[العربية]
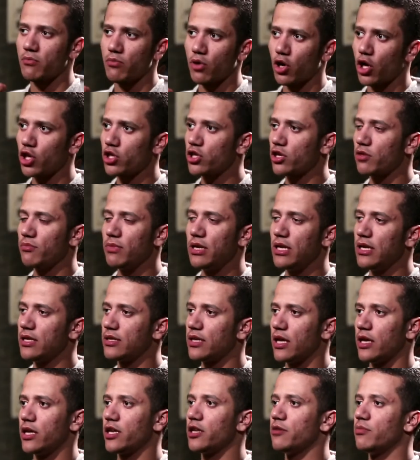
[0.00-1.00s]
بقدر ملي
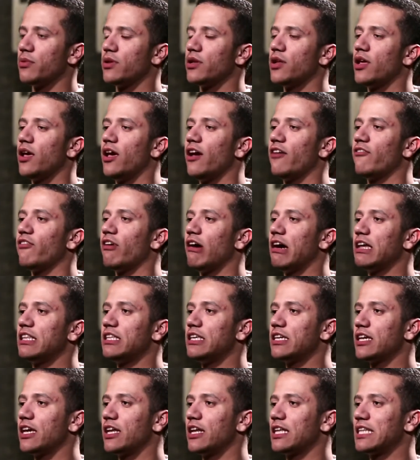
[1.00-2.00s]
تقريبا
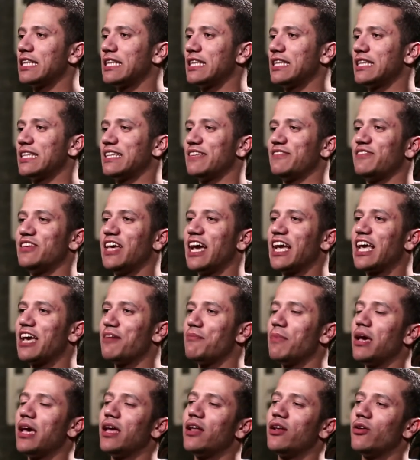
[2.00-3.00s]
فدي كانت فيها
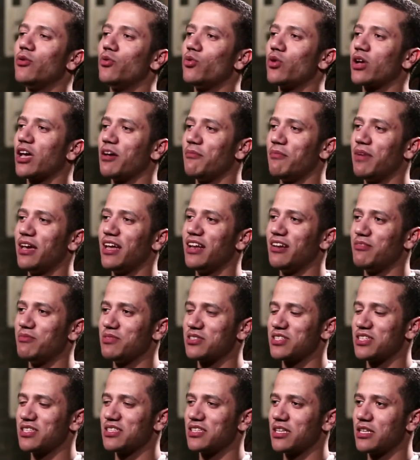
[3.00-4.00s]
جمال وكمال
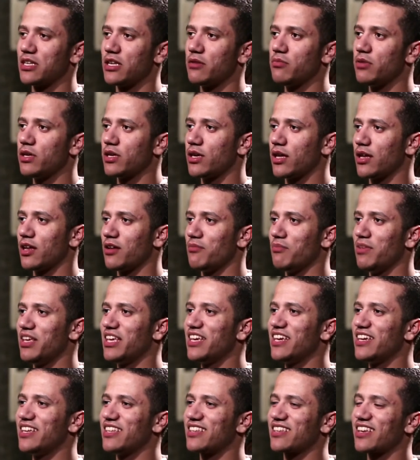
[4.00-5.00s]
من سيدنا النبي كان لما
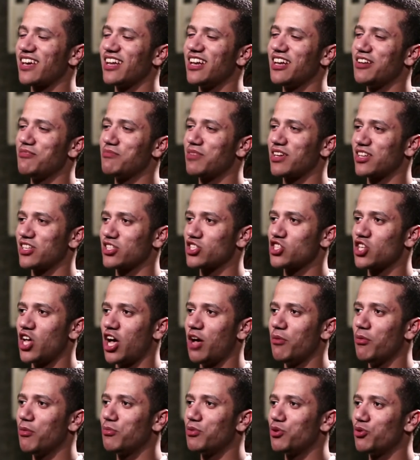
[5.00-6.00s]
يجي يتكلم كان
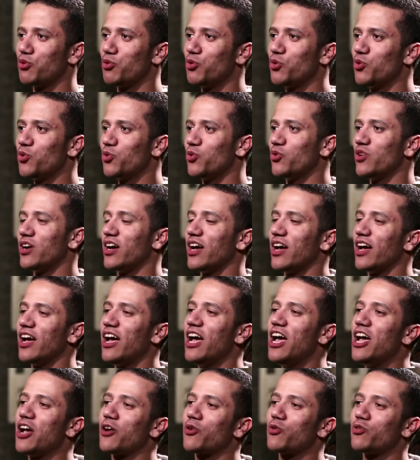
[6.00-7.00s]
الصحابه بيقولوا آه،
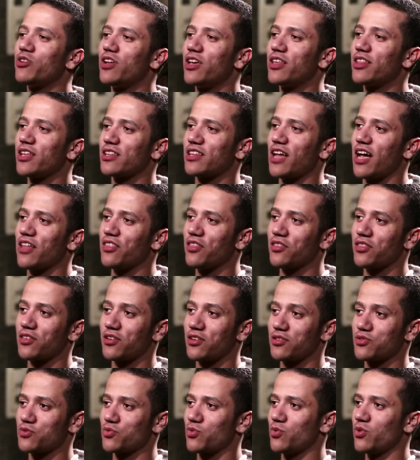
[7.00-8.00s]
كنا اذا تحدث
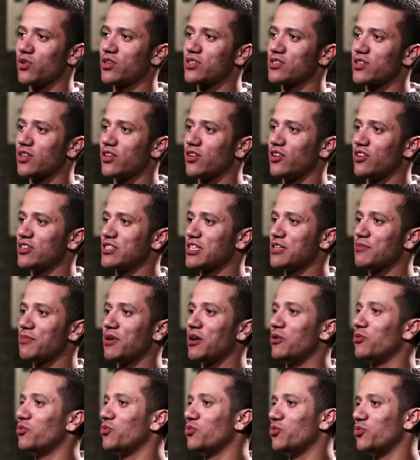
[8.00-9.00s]
رسول الله صلى الله عليه وسلم
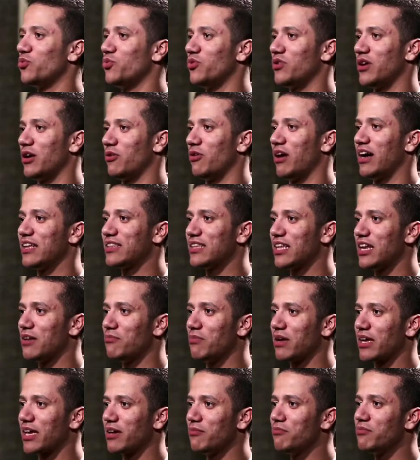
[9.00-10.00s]
او او حتى
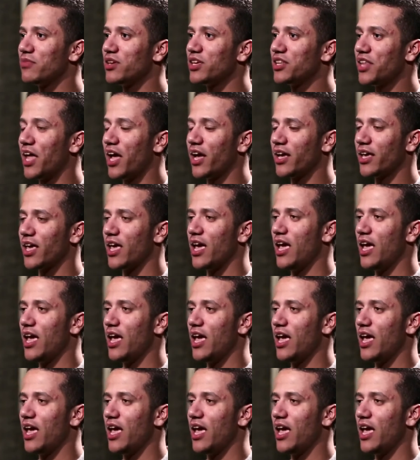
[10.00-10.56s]
لما كان بيضحك